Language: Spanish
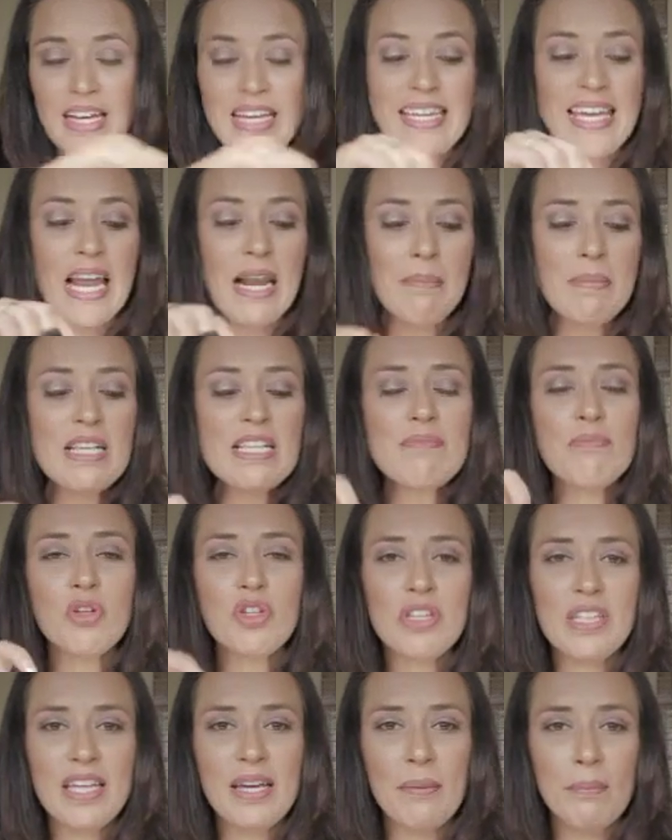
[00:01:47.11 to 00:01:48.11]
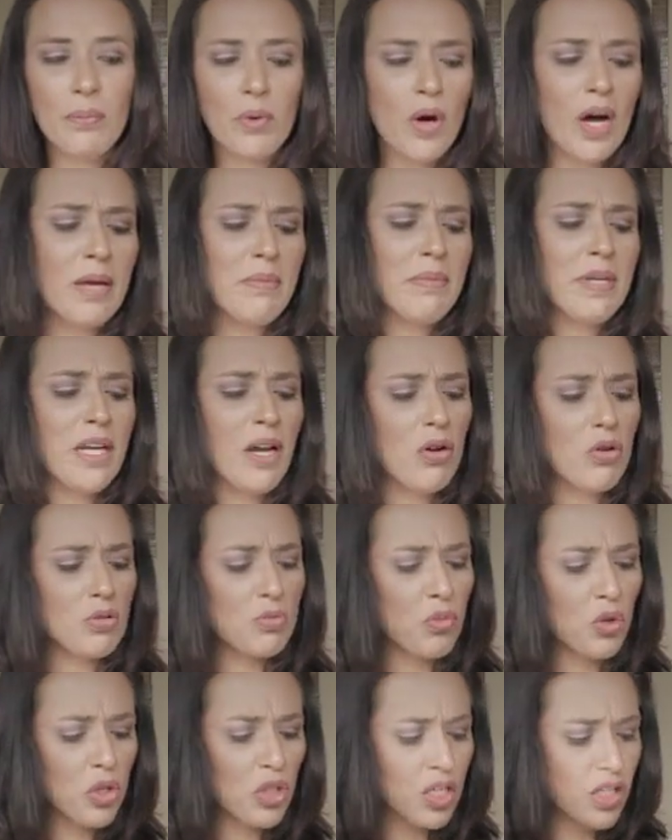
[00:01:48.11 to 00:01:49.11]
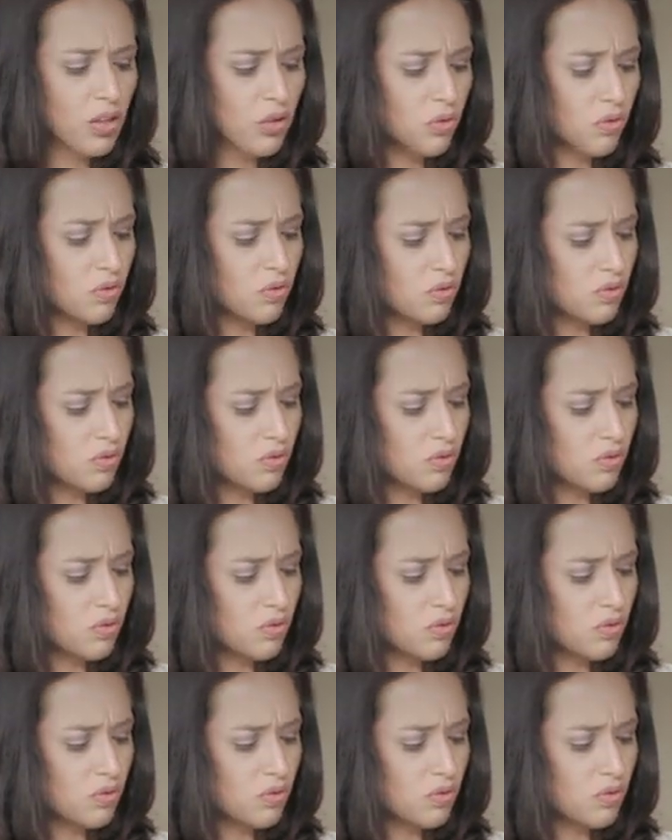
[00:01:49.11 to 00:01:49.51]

y al mismo tiempo, ay mira los moñitos.